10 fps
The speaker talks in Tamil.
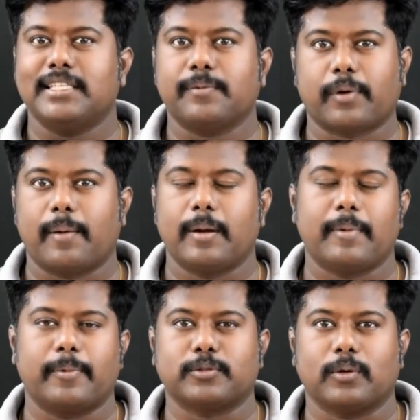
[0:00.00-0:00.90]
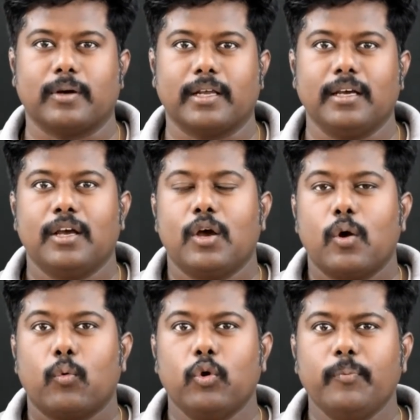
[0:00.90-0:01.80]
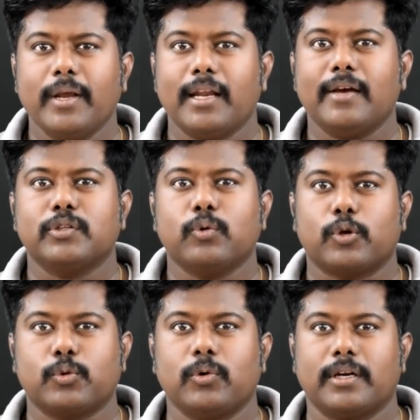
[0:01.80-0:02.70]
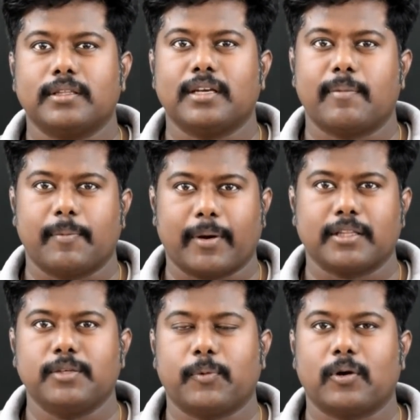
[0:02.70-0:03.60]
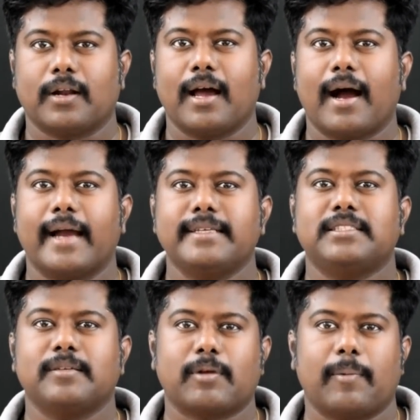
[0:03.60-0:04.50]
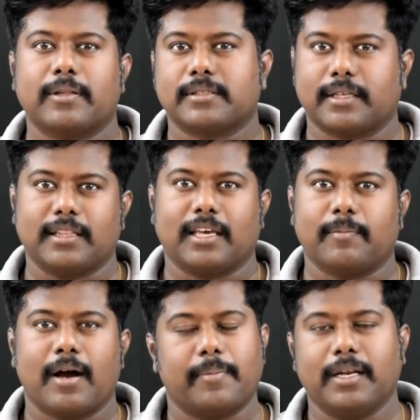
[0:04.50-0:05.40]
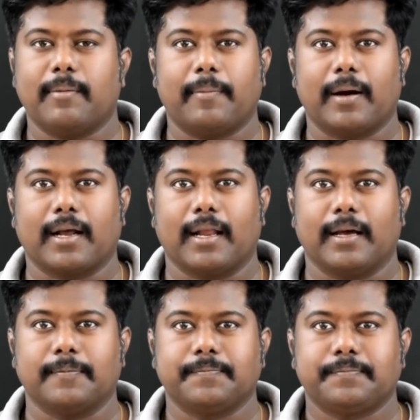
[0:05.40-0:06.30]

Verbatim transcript: ஐசிங் ப்ராப்ளம் அப்படின்னு சொல்லுவார் உண்மையிலேயே வந்து ஒரு சூட் எடுத்து நம்ம பறந்து போனோம்னா ஐசிங் ப்ராப்ளத்தை சந்திக்குமா அப்படின்னு நம்ம பார்க்கலாம்